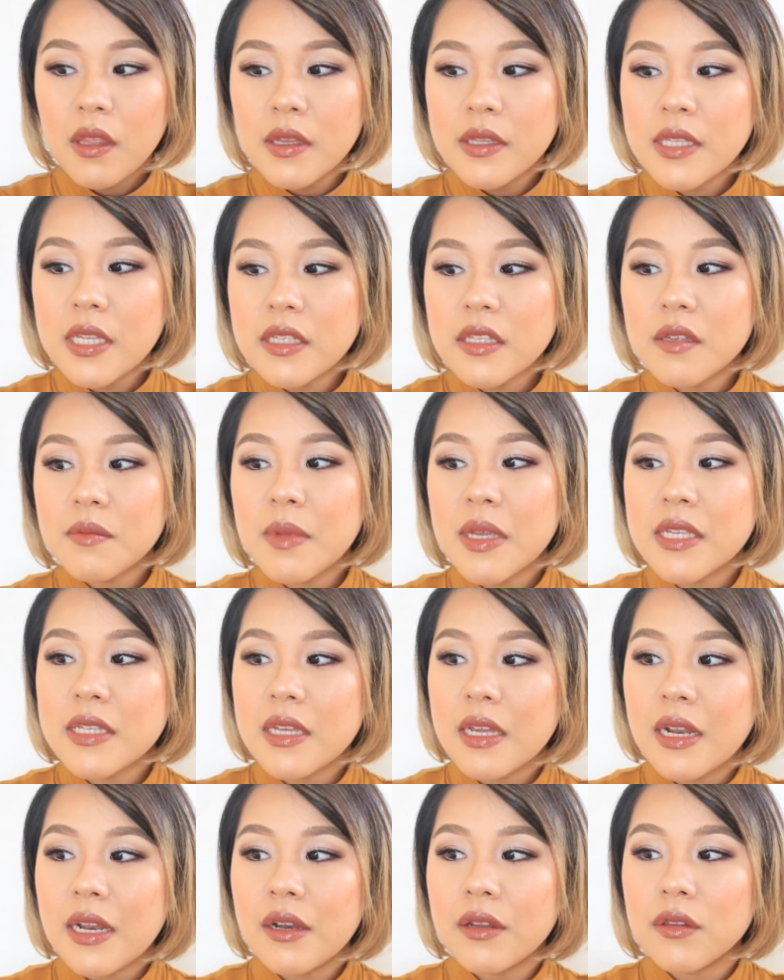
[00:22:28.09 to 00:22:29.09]
説明
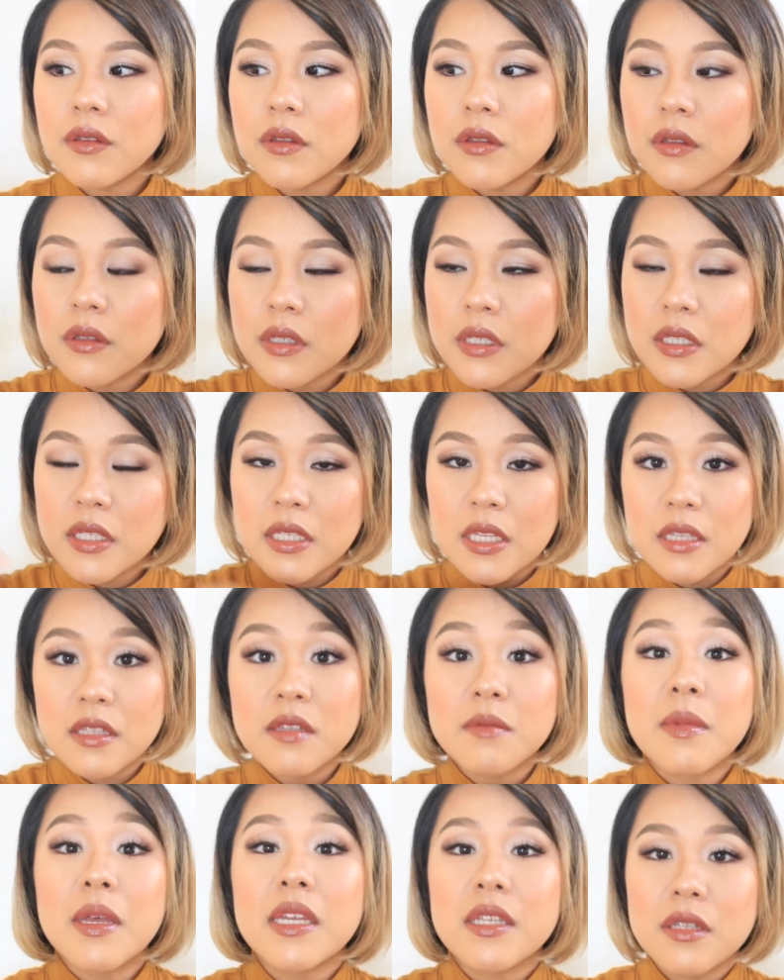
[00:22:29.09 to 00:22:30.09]
される、
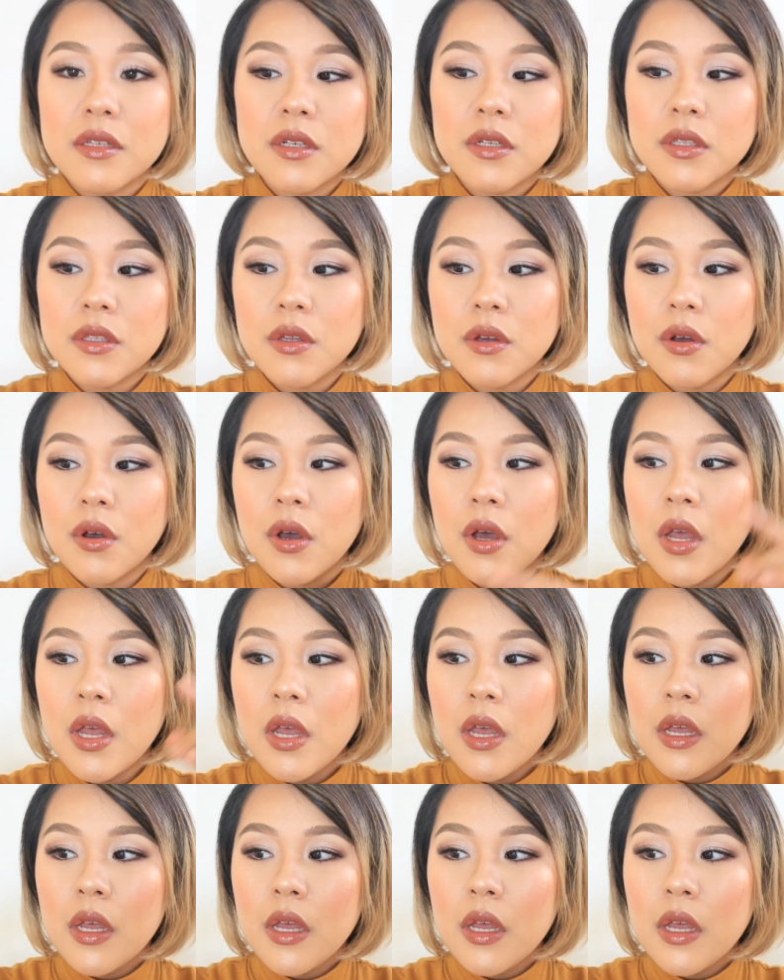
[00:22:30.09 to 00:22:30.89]
説明すると、